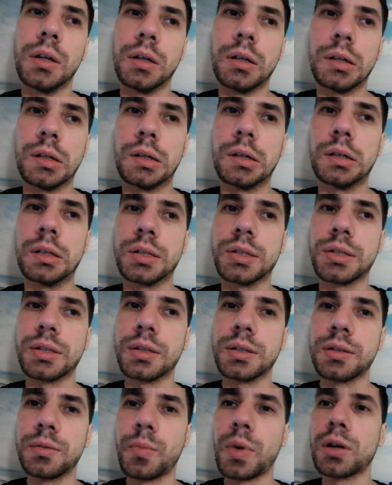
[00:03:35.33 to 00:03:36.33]
а с
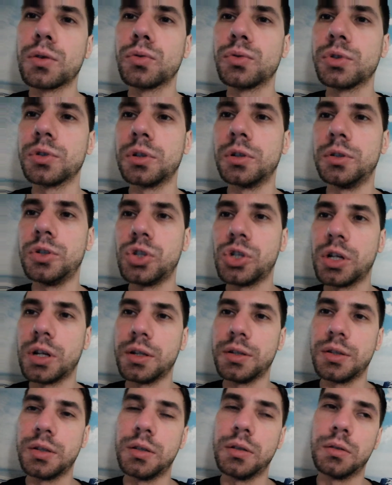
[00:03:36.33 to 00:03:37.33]
заморозкой
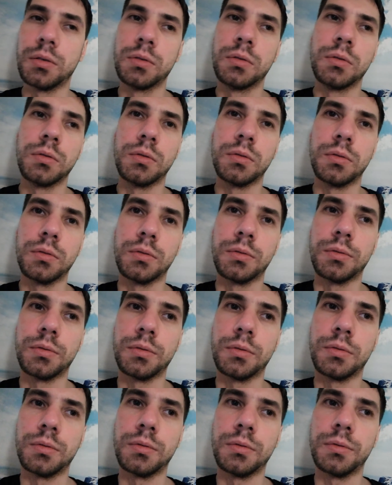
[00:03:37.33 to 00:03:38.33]
части
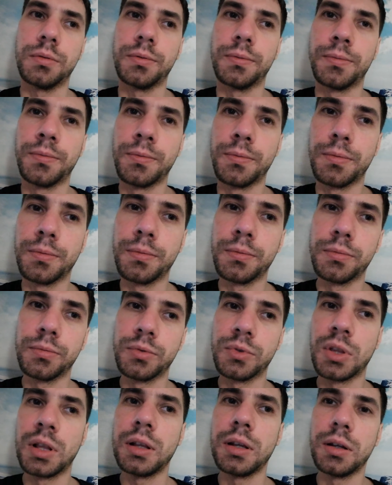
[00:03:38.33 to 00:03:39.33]
э,
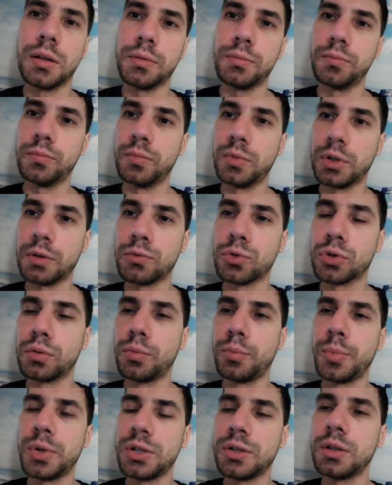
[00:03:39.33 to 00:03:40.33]
для того,
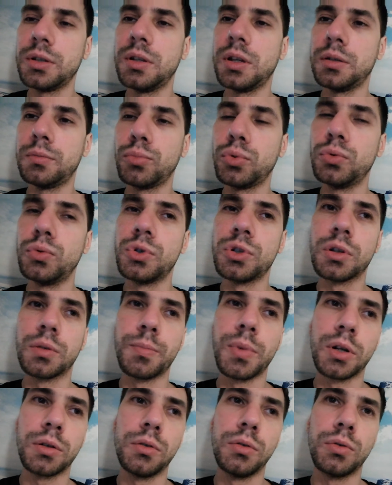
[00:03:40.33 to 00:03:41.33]
чтобы присоединять будущих
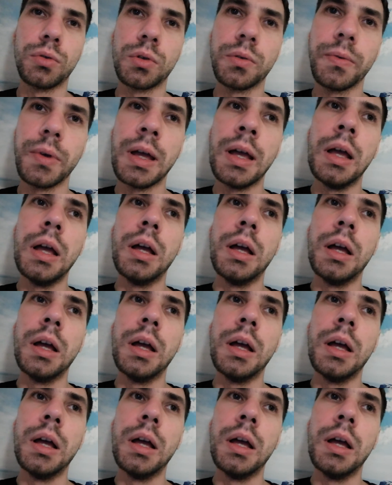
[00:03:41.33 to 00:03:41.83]
партнеров.